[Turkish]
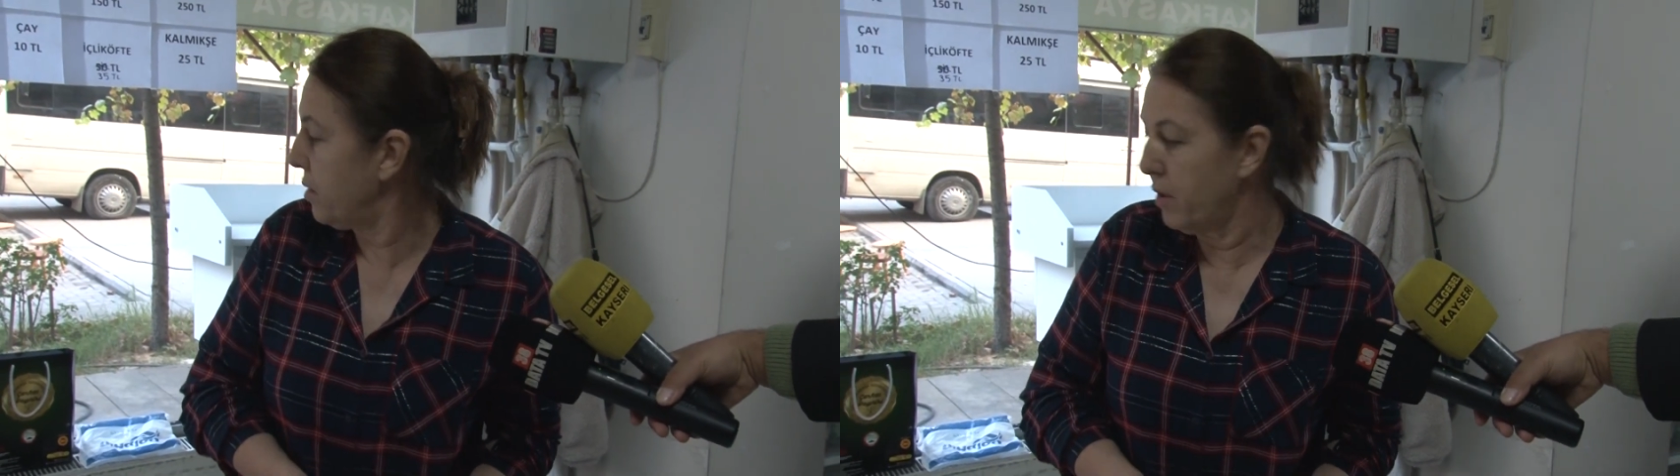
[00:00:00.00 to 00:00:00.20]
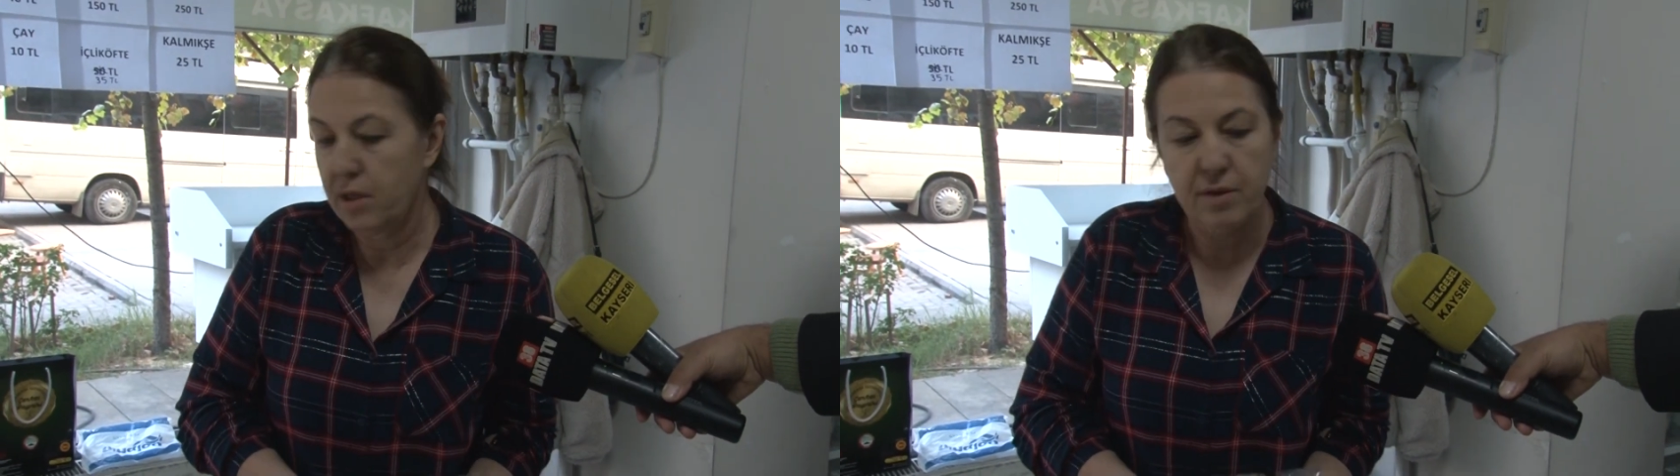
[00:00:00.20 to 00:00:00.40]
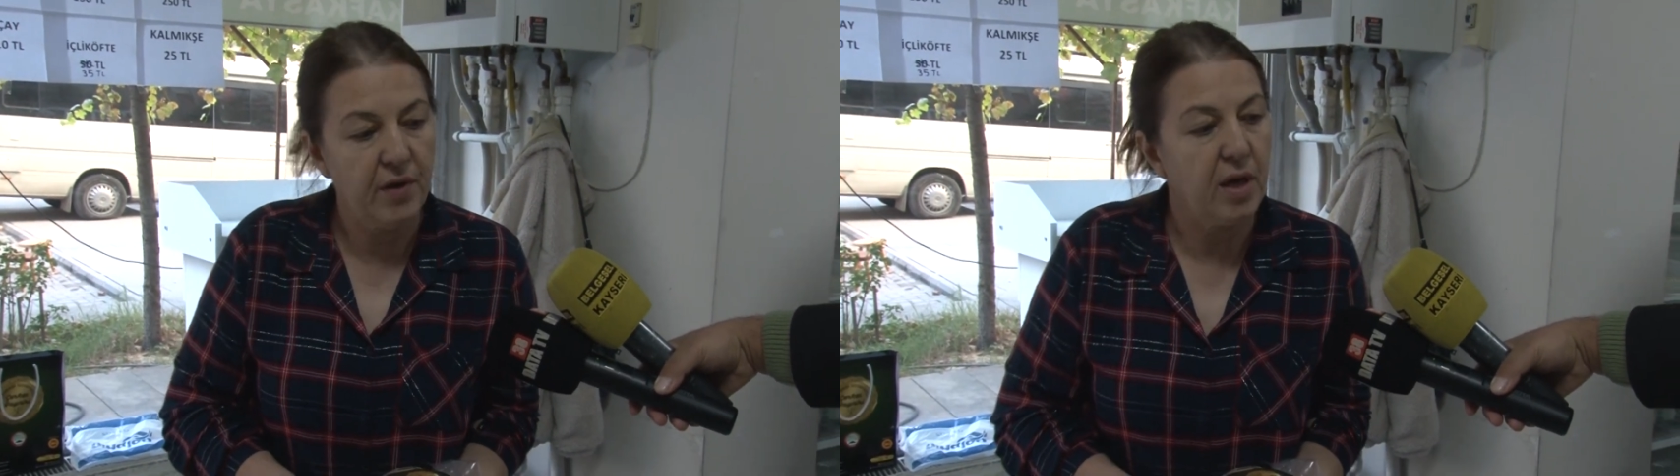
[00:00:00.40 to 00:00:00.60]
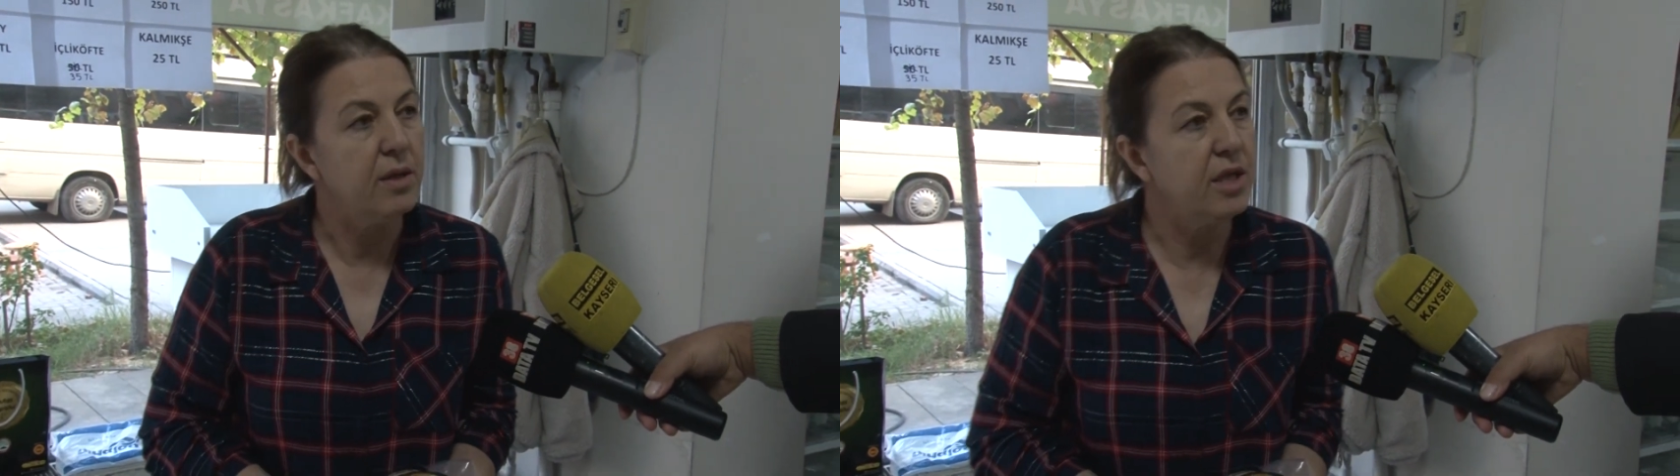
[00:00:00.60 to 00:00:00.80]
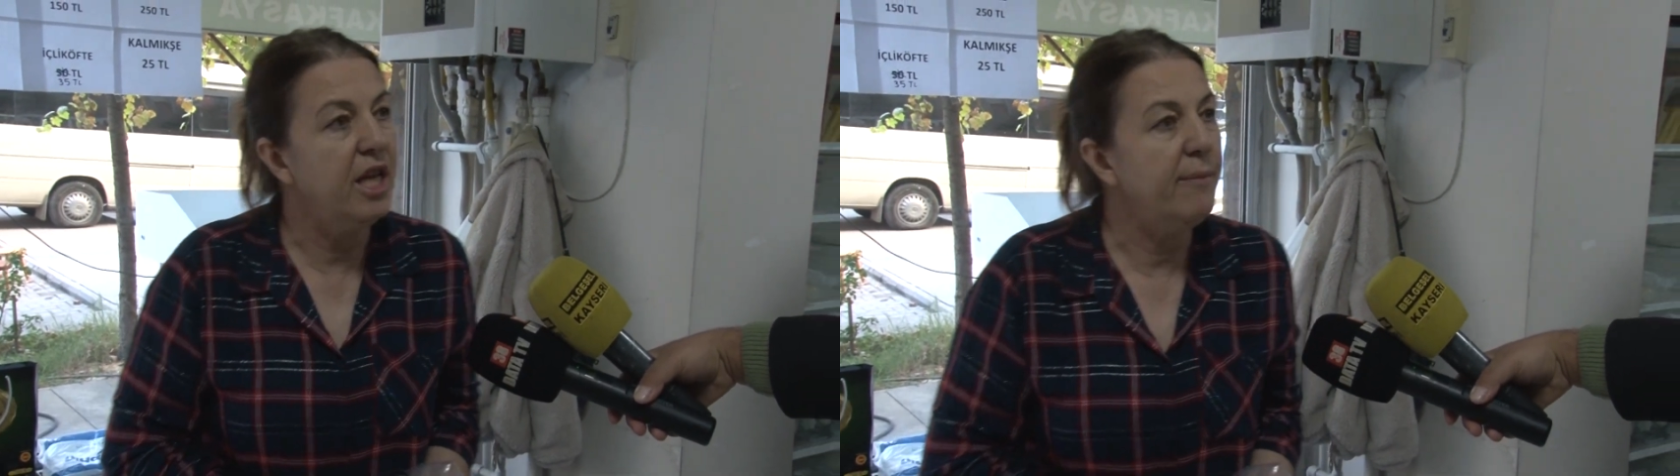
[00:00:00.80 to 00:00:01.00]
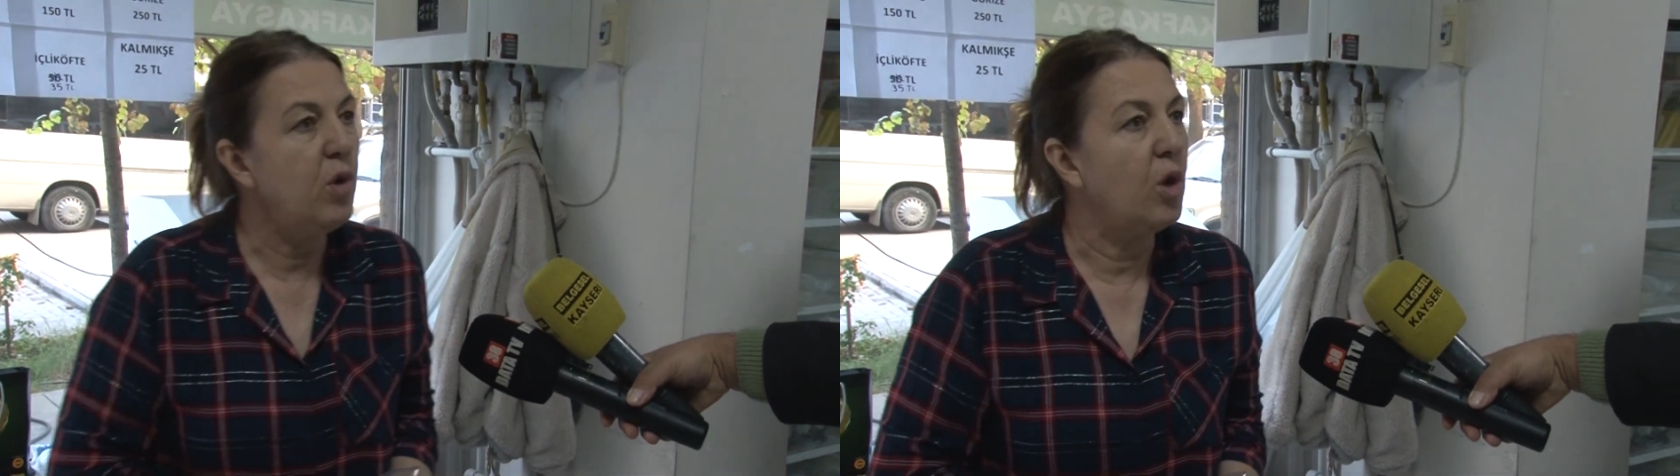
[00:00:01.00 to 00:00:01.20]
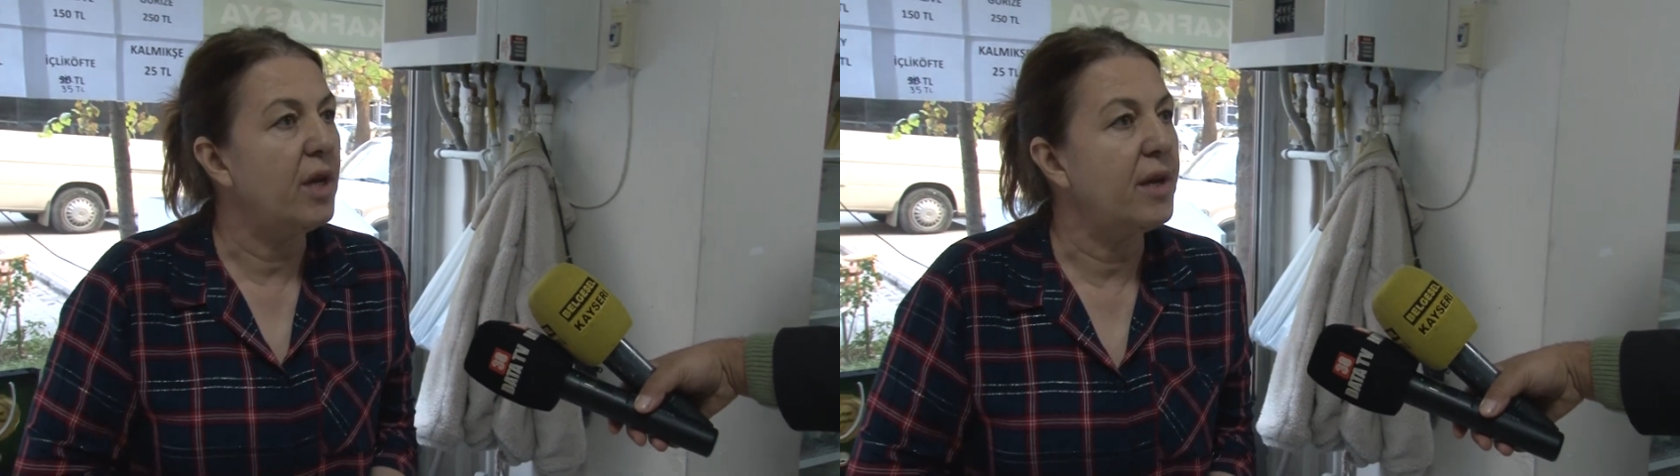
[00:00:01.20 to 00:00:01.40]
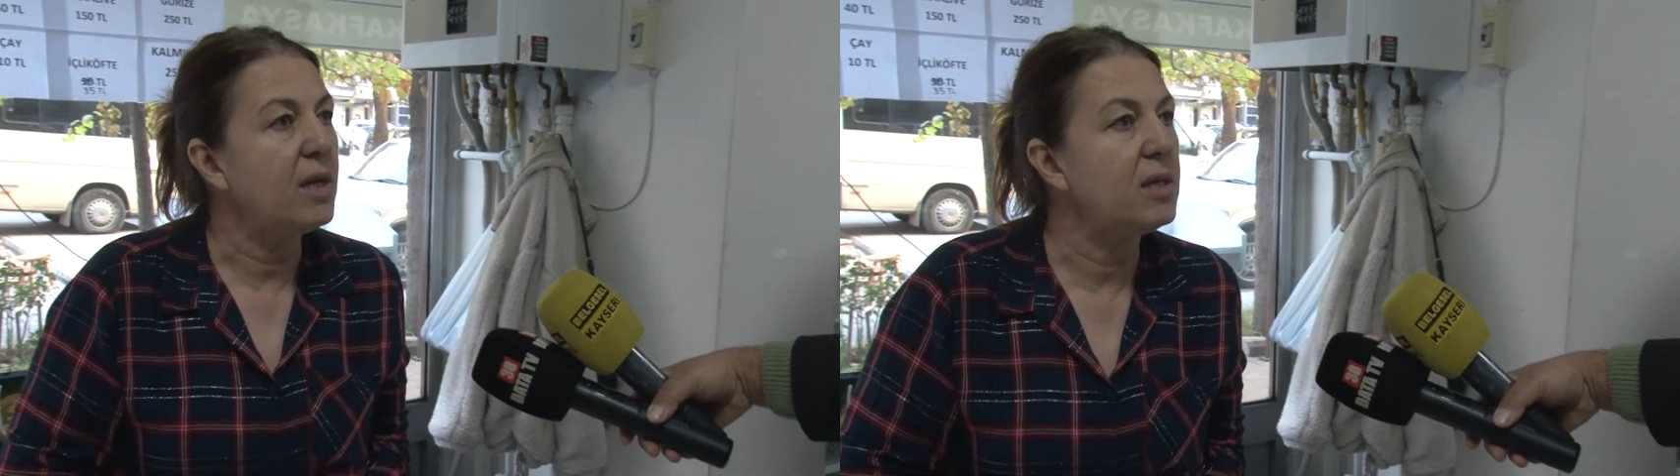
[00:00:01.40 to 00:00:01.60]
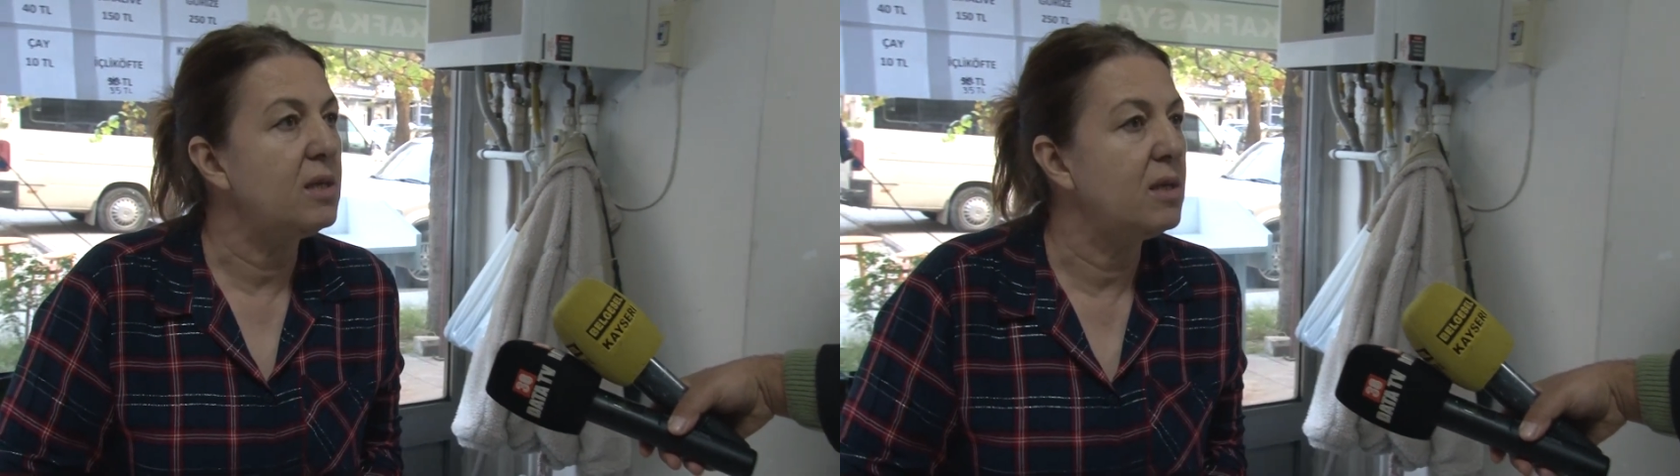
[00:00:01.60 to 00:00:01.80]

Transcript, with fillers: e, ve dilimli olarak